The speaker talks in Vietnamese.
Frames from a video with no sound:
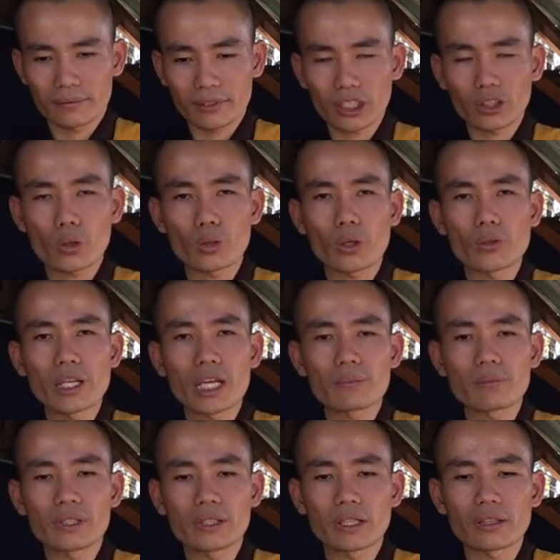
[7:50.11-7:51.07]
cái tôi cầu
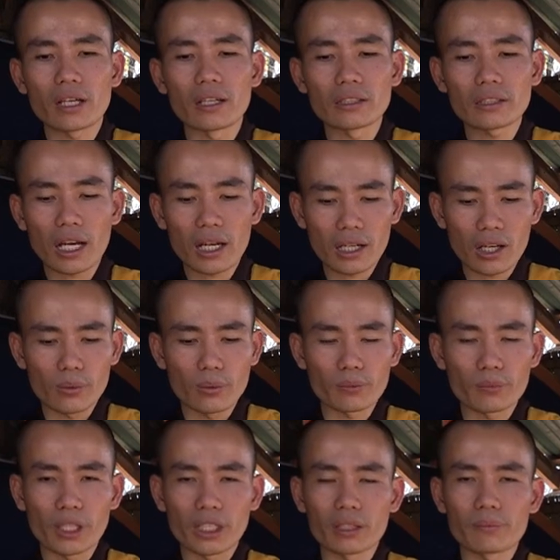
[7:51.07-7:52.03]
danh mình thì tự thân ngồi
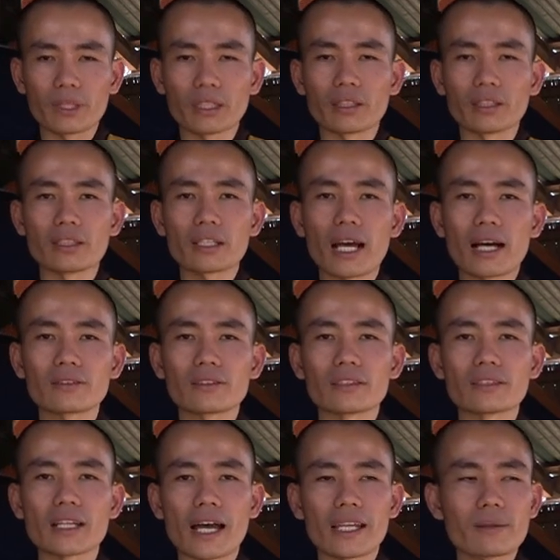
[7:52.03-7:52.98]
một mình là mình tự cao
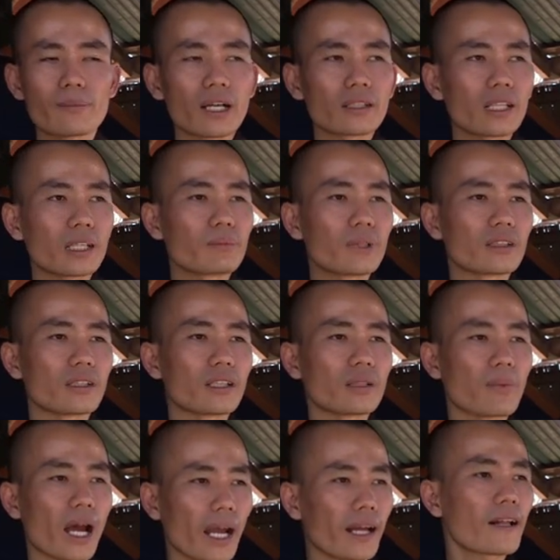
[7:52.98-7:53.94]
tự đại với bản thân mình tự
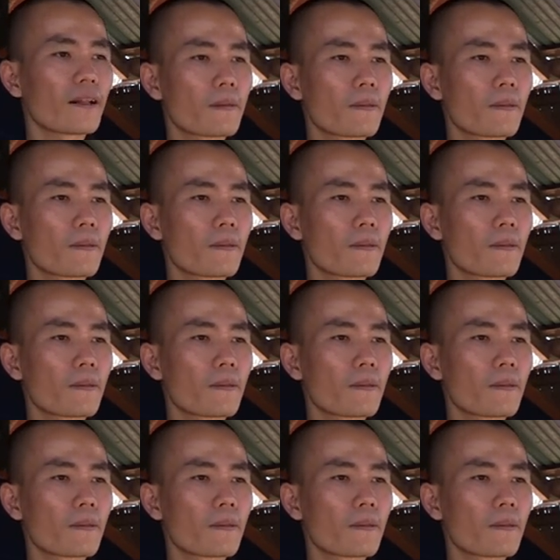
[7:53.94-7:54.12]
mãn